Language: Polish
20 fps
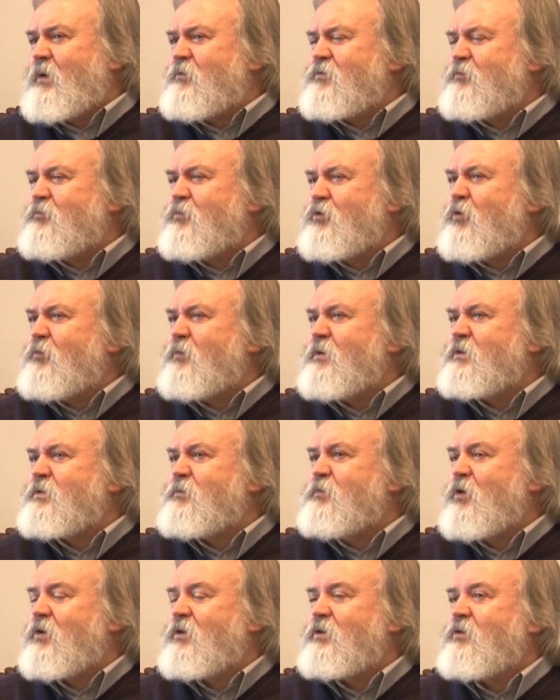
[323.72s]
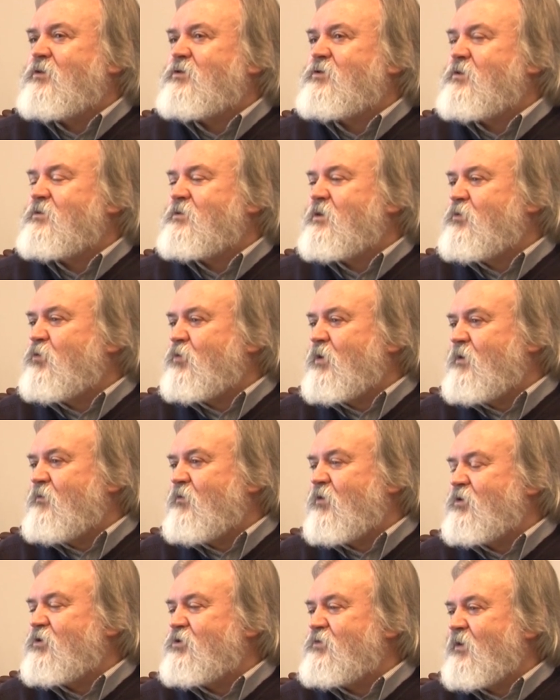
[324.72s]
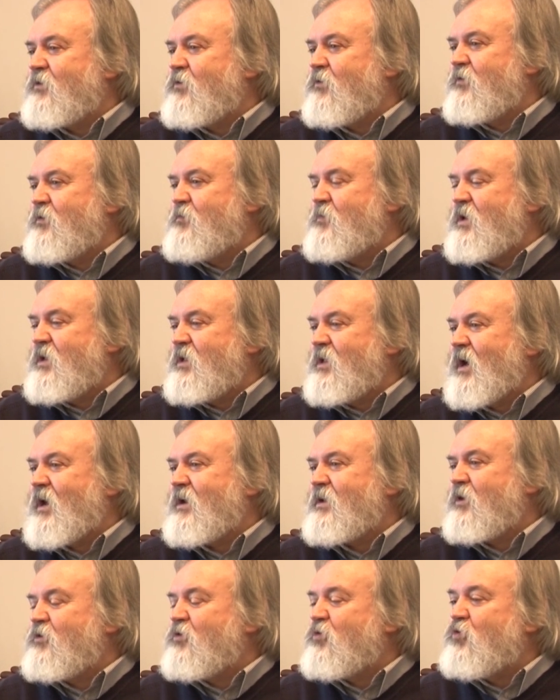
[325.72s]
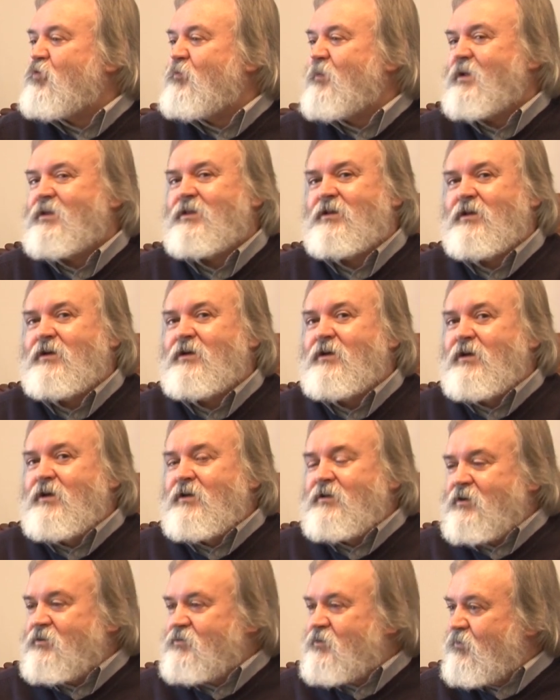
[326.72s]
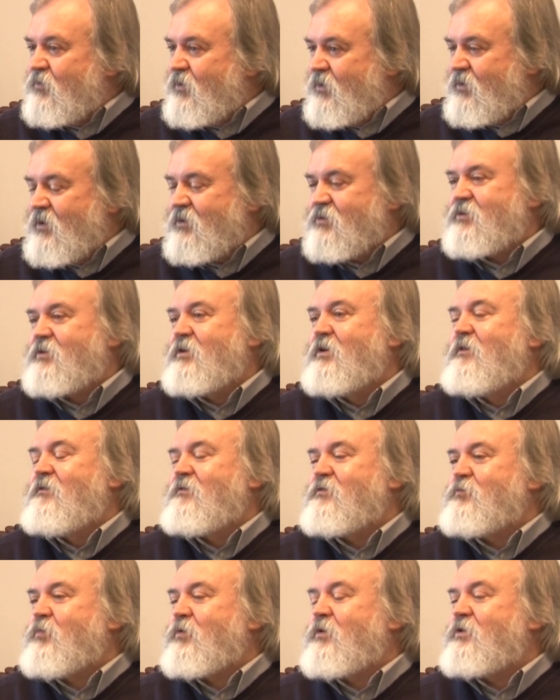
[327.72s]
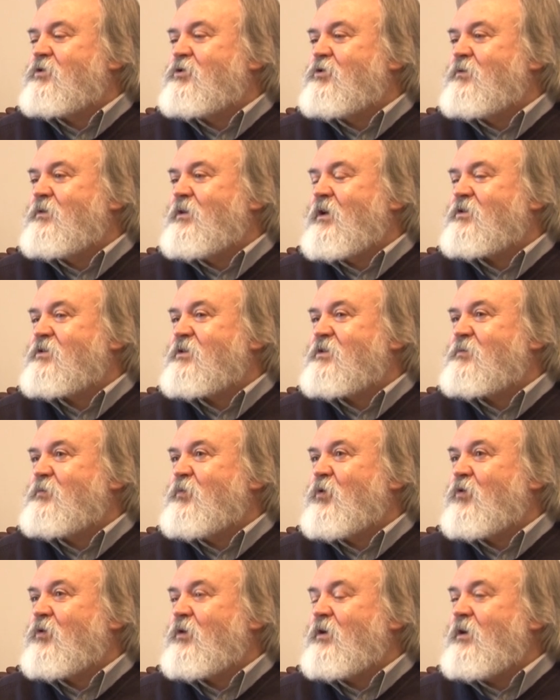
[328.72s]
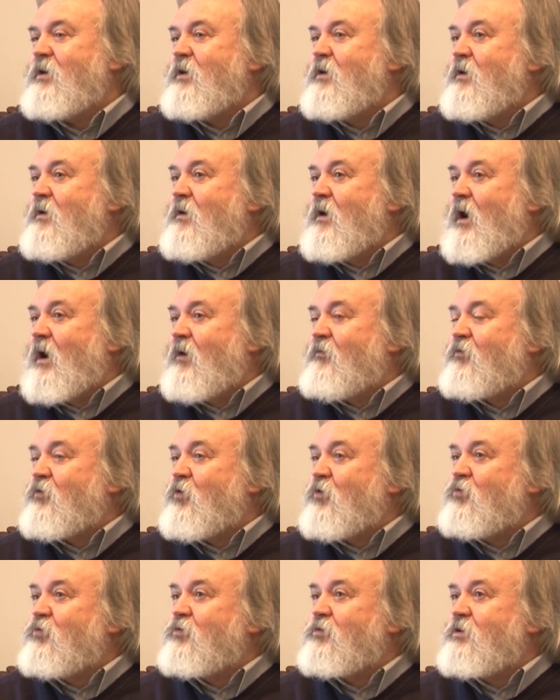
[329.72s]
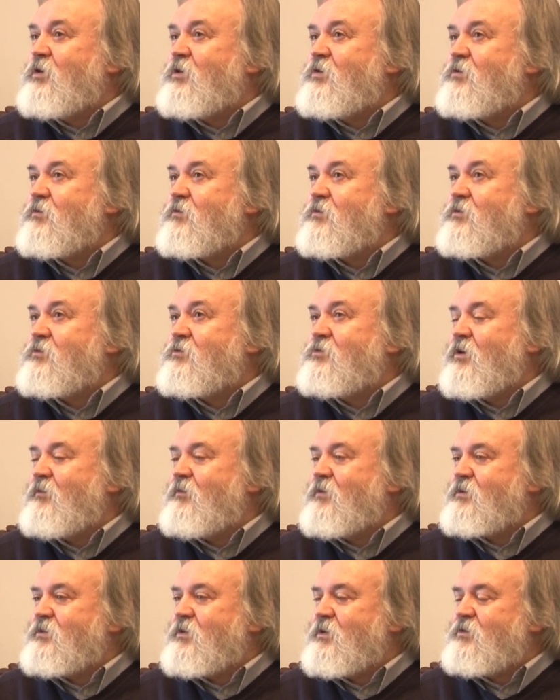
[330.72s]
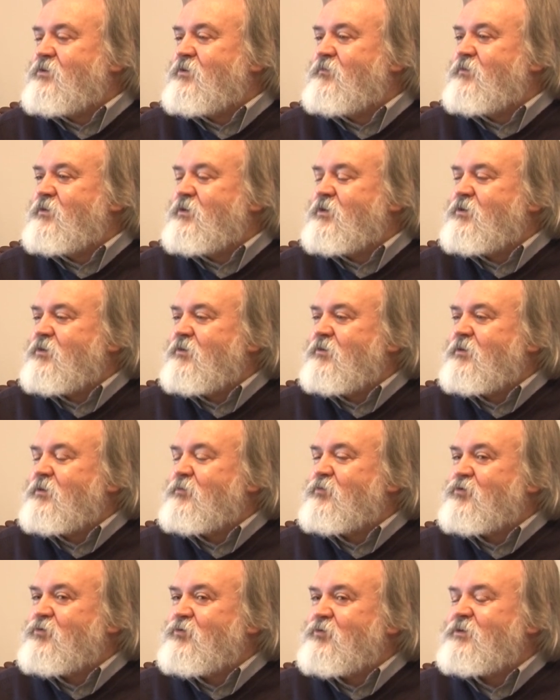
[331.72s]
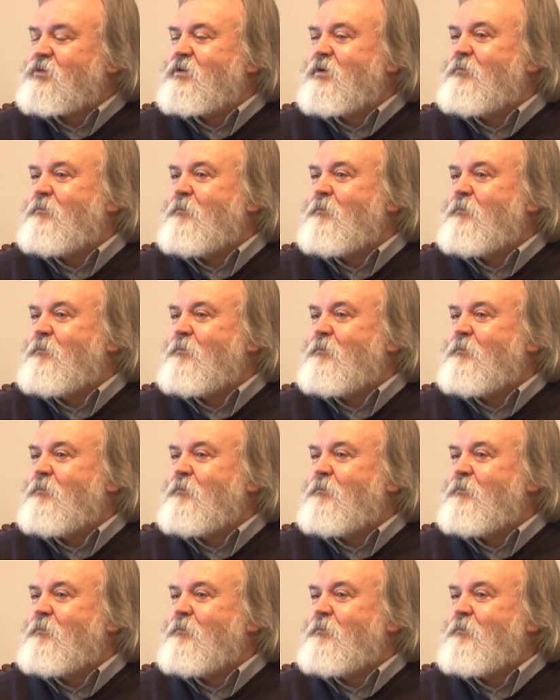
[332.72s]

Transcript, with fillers: Tam są, to były zbiory dotyczące II wojny światowej, militaria, dokumenty, także one też wzbogaciły nasze zbiory. A w roku 1996